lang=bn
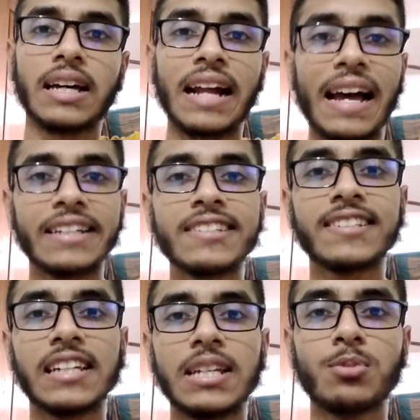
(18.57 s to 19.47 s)
তার
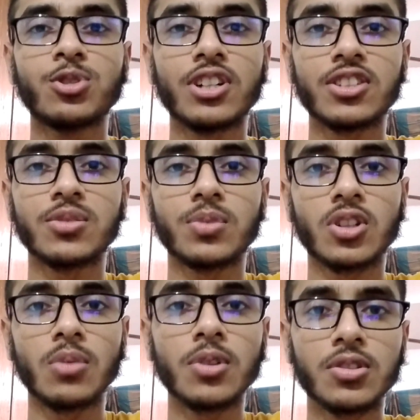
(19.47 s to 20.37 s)
আগেই সে এই বিষয়টা
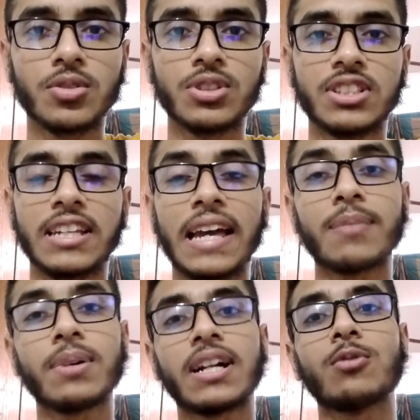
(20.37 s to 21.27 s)
সম্পর্কে অবগত যে সে
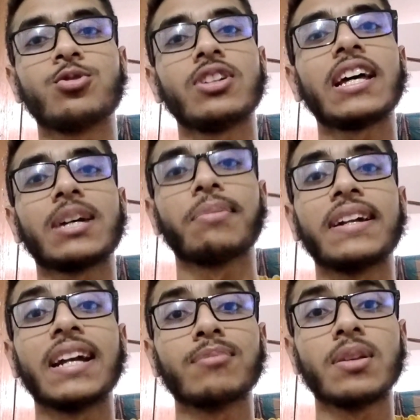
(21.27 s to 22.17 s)
একবার আউট হইলে
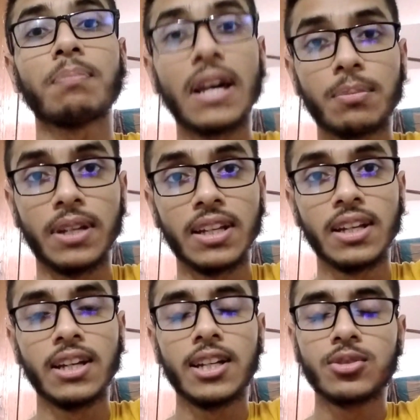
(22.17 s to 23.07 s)
আরেকবার নামতে পারবে
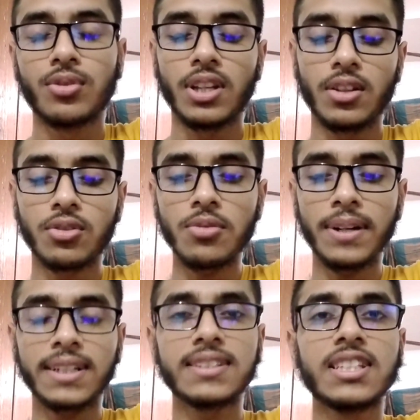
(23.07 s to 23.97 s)
সো
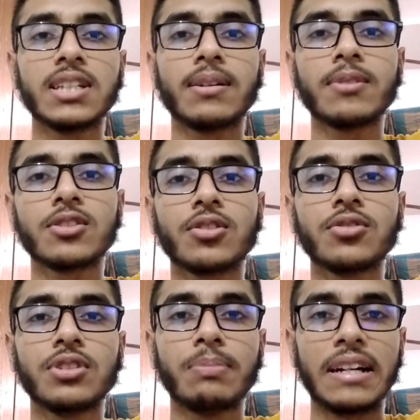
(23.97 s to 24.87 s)
এরকম একটা চিন্তাভাবনা
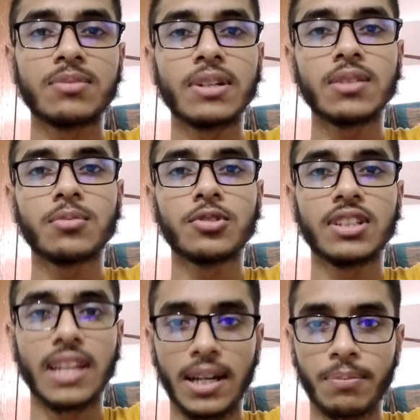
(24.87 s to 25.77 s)
যখন ওই ব্যাটসম্যানের
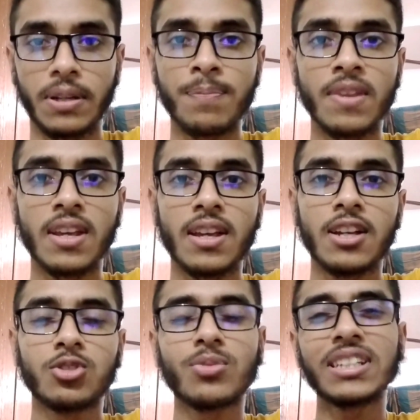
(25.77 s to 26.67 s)
মধ্যে থাকবে
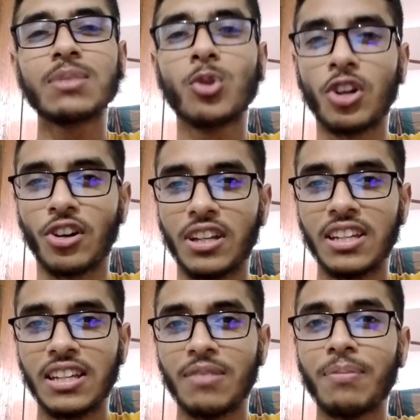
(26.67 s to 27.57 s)
তোমার কি মনে হয়
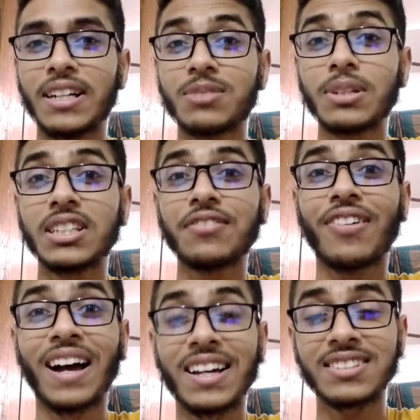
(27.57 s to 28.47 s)
ব্যাটসম্যান কি
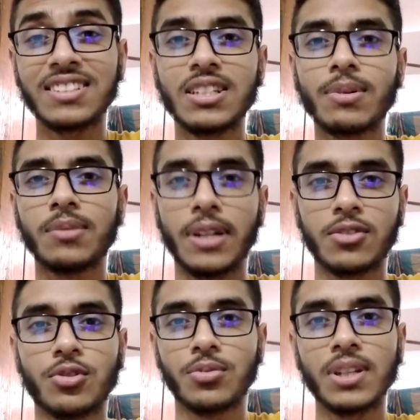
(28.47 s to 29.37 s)
ফার্স্ট যেবার
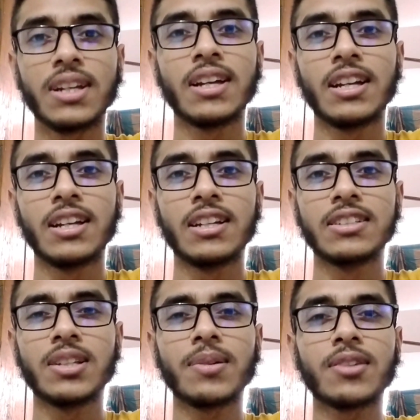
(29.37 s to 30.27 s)
ব্যাট করবে
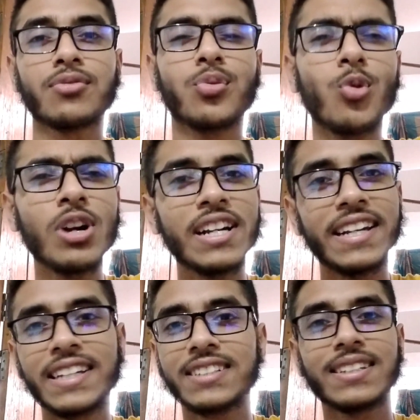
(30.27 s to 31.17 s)
সে এবার ফুল
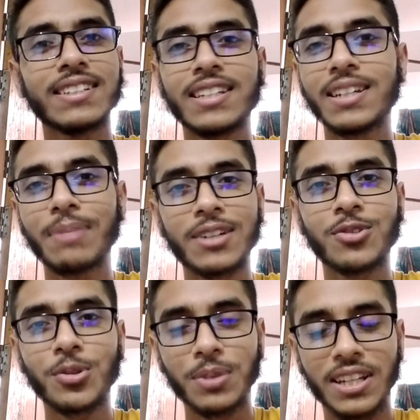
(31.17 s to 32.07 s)
ডেডিকেশন নিয়ে ব্যাট
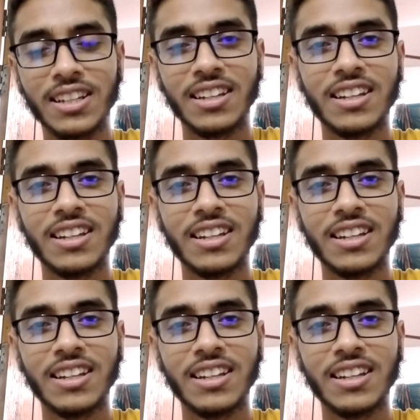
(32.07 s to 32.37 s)
করবে